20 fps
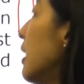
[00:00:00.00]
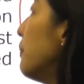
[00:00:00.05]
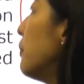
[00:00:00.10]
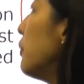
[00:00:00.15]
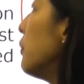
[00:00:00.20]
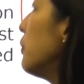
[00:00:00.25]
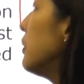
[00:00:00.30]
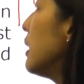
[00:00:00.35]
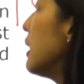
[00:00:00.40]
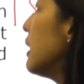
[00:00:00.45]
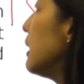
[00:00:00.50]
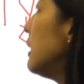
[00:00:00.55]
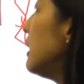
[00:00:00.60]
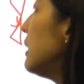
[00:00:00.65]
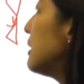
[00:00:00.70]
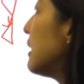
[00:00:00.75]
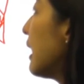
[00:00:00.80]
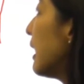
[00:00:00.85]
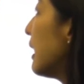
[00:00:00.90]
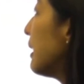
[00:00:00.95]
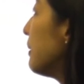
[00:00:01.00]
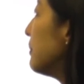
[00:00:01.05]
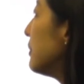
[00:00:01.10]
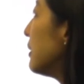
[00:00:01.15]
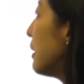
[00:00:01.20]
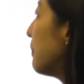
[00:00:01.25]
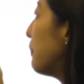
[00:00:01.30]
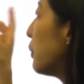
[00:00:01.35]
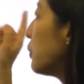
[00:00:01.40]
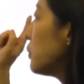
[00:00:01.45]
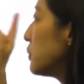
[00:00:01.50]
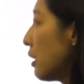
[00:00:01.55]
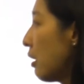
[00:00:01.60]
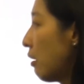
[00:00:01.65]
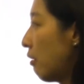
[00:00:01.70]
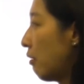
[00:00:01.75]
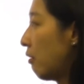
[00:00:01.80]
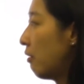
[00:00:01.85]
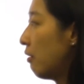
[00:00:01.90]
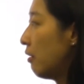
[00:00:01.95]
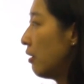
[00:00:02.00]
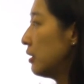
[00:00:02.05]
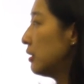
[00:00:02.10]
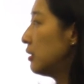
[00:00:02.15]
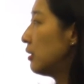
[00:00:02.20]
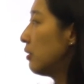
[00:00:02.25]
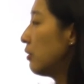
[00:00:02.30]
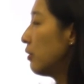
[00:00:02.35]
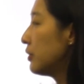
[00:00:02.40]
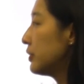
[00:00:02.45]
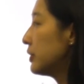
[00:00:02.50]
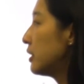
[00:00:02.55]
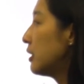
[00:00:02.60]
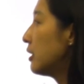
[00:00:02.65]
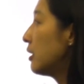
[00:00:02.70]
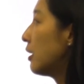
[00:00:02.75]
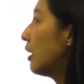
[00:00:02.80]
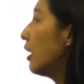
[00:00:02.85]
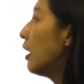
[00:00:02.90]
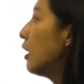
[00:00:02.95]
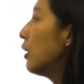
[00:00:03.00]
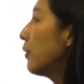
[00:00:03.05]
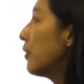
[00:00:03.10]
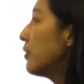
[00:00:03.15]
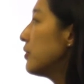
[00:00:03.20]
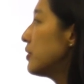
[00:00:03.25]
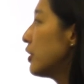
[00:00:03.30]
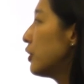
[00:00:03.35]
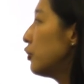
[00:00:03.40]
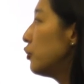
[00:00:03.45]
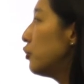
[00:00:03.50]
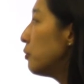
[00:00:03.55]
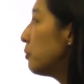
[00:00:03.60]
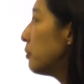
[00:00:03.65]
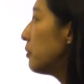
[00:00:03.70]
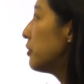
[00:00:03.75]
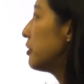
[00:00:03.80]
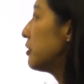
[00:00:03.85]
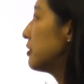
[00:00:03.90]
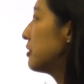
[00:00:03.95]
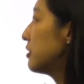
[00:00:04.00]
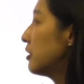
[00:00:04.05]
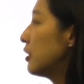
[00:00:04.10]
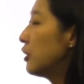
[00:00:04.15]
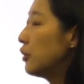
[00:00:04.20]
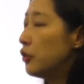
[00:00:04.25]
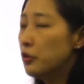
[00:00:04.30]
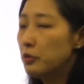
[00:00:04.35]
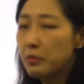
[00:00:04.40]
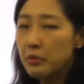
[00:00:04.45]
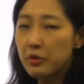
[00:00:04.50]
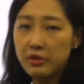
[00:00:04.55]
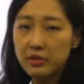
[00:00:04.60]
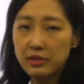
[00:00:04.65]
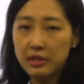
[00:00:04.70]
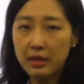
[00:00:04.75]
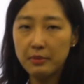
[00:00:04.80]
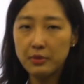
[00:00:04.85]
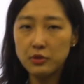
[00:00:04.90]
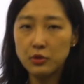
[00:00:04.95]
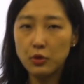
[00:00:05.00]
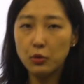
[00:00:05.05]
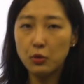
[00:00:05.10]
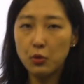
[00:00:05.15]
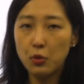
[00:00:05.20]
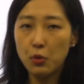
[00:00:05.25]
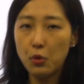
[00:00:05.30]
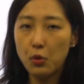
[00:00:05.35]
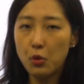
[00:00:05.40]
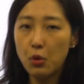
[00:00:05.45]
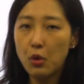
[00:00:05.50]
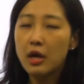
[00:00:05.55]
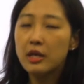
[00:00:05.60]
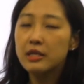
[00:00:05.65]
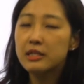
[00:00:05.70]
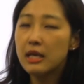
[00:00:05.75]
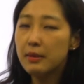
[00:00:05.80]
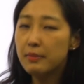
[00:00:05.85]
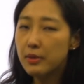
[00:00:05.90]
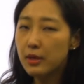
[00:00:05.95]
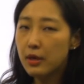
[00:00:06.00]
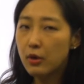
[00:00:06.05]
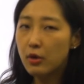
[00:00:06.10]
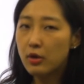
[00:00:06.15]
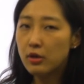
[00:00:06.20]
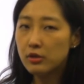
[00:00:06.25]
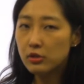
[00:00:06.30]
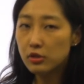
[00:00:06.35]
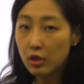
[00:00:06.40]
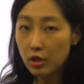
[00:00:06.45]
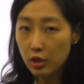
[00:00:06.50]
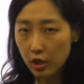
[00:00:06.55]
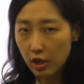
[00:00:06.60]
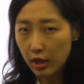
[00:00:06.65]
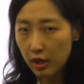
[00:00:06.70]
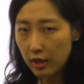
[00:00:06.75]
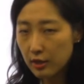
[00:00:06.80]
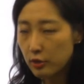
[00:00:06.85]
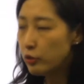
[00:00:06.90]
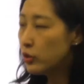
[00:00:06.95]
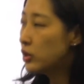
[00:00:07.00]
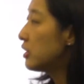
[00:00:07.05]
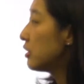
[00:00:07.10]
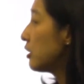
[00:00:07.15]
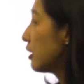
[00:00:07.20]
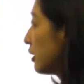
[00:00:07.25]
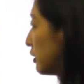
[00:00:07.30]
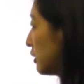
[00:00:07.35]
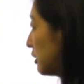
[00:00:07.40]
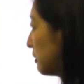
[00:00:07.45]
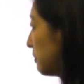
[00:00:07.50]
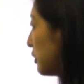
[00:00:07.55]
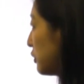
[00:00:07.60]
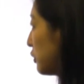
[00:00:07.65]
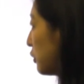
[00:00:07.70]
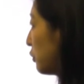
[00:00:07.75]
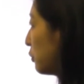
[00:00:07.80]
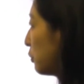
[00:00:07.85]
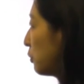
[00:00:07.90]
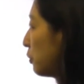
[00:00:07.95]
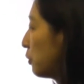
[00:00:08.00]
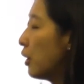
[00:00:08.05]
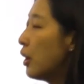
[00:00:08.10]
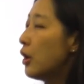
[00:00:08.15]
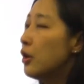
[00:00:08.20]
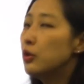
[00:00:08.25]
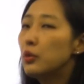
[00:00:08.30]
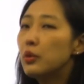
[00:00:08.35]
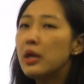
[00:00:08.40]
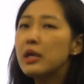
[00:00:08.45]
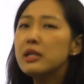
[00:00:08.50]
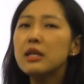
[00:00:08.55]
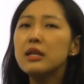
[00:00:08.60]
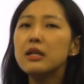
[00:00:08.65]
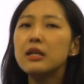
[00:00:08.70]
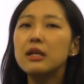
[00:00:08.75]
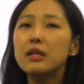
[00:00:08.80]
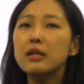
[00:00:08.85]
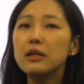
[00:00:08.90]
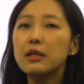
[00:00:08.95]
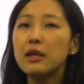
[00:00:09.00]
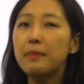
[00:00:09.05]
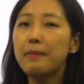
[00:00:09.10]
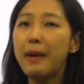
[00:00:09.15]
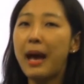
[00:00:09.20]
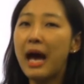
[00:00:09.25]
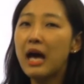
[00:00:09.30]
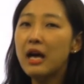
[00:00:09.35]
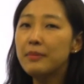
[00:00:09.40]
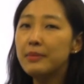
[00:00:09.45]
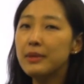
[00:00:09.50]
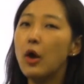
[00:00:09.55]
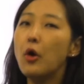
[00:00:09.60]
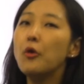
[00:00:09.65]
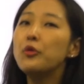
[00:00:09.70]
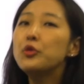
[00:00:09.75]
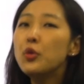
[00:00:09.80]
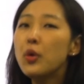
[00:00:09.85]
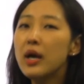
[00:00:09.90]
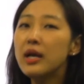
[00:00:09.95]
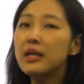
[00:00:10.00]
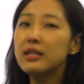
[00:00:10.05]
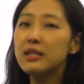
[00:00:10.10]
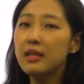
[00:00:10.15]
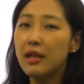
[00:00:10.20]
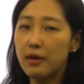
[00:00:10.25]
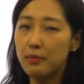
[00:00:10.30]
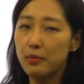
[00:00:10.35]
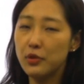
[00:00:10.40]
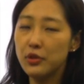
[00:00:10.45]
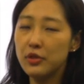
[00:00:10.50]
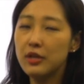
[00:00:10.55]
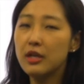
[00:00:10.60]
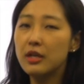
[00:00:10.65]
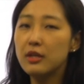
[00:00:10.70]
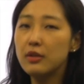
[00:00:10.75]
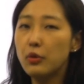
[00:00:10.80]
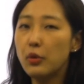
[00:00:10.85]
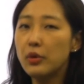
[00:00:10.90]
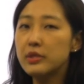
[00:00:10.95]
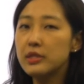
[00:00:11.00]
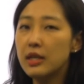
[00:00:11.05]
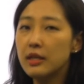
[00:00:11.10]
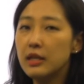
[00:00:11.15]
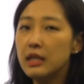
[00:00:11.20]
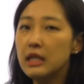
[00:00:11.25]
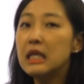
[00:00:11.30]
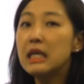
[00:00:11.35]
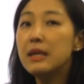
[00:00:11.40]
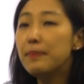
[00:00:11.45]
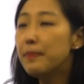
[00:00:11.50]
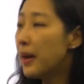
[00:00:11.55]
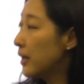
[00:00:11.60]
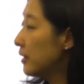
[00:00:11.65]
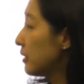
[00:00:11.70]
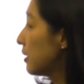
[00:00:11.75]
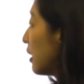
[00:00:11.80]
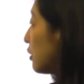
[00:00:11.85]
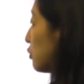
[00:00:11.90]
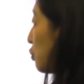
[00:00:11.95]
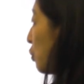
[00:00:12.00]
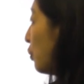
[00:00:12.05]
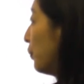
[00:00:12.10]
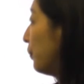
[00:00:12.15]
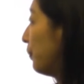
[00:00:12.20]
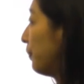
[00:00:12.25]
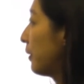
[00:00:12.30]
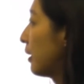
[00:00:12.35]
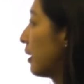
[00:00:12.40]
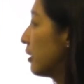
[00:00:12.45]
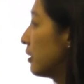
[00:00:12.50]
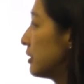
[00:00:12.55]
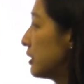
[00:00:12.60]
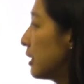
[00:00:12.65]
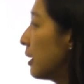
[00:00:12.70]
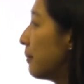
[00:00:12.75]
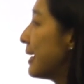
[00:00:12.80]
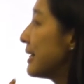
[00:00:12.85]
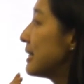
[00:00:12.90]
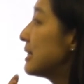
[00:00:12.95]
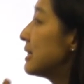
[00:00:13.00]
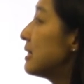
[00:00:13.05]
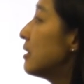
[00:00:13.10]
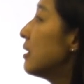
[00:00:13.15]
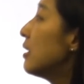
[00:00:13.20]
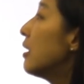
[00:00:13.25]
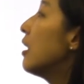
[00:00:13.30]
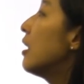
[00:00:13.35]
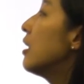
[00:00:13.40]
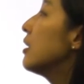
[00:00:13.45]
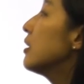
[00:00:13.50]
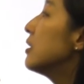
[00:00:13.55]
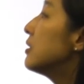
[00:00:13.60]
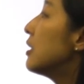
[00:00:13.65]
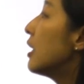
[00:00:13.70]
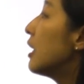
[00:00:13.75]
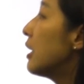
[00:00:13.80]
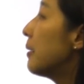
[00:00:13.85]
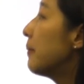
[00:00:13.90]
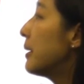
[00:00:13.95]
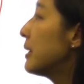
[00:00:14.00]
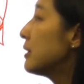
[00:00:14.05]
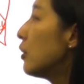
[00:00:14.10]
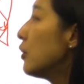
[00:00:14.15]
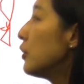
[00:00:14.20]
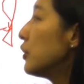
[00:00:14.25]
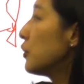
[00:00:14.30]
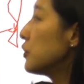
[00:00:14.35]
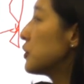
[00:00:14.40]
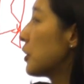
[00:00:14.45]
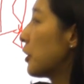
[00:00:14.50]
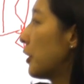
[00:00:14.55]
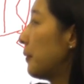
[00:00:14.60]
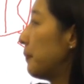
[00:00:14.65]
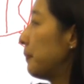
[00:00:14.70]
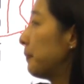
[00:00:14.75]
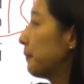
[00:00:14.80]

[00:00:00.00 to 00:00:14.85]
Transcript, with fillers: 표현한 이 사람들의 표정, 이런 것이 굉장히 유머스, 유머스 하면서도 재미있게 위트가 있으면서도 또 굉장히 이렇게 마음이 연관이 되어 보이니까는 굉장히 이입하기가 좋은. 그쵸? 마치 그 사람의 성격처럼.